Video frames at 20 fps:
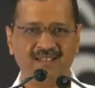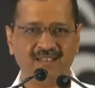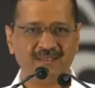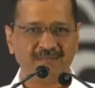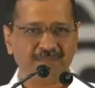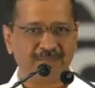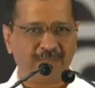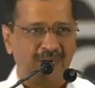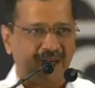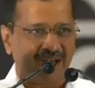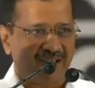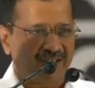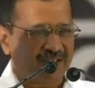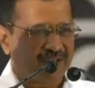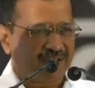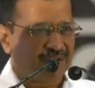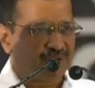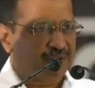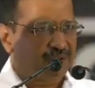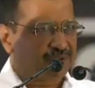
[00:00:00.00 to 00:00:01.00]
इन
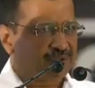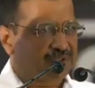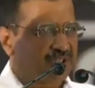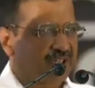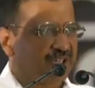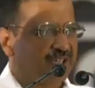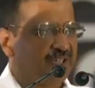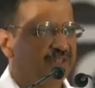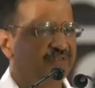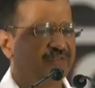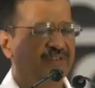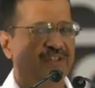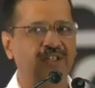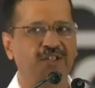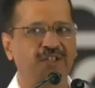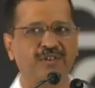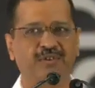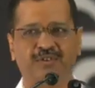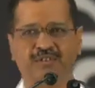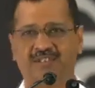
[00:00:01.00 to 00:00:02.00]
पार्टियों को तकलीफ
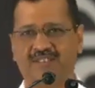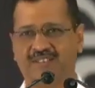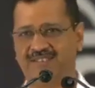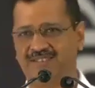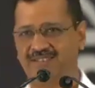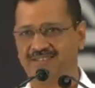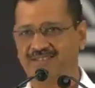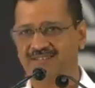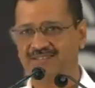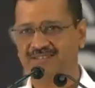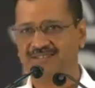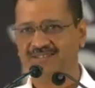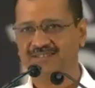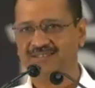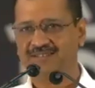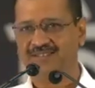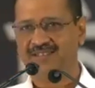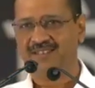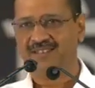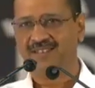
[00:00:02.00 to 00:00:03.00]
नहीं होती
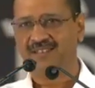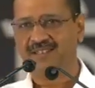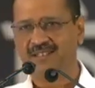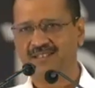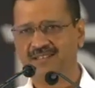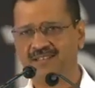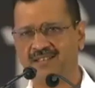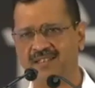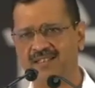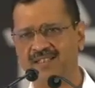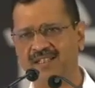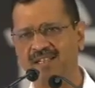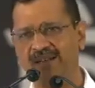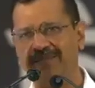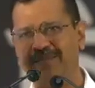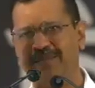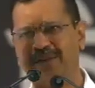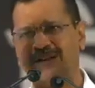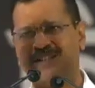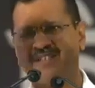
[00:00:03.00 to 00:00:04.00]
जितने
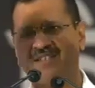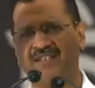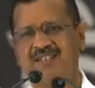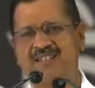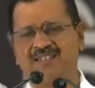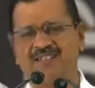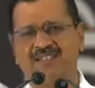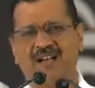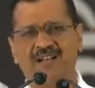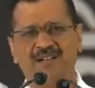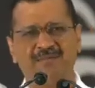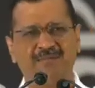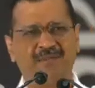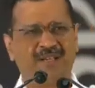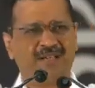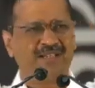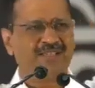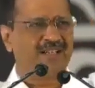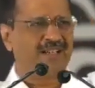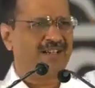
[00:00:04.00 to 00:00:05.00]
मर्जी किसान
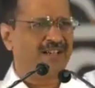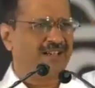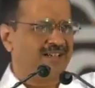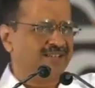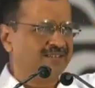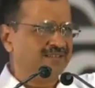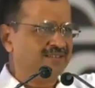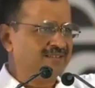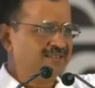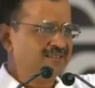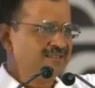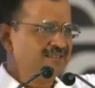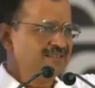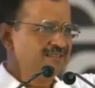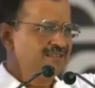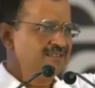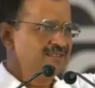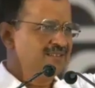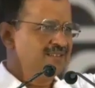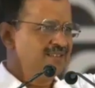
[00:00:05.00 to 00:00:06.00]
मर जाएं,
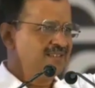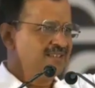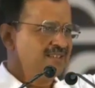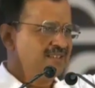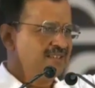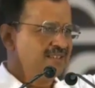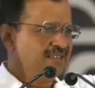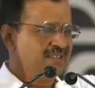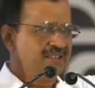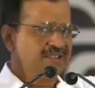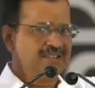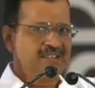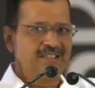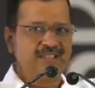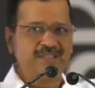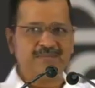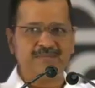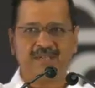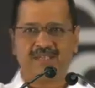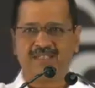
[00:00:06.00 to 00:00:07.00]

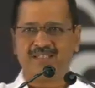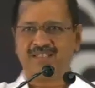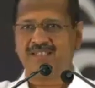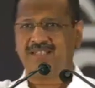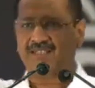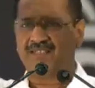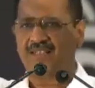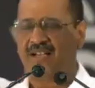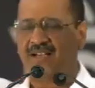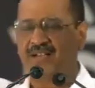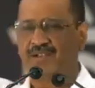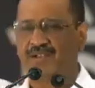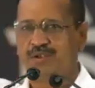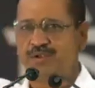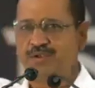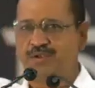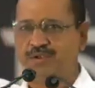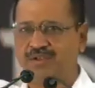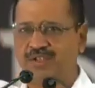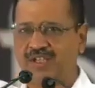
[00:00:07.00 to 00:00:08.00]
जितने मर्जी किसान
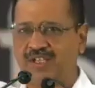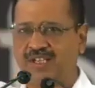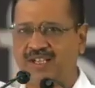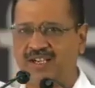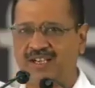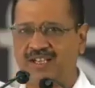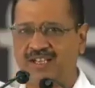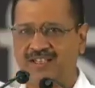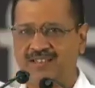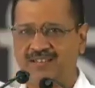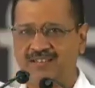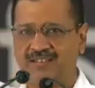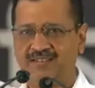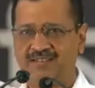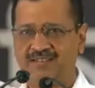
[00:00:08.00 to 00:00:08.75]
खुदकुशी कर लें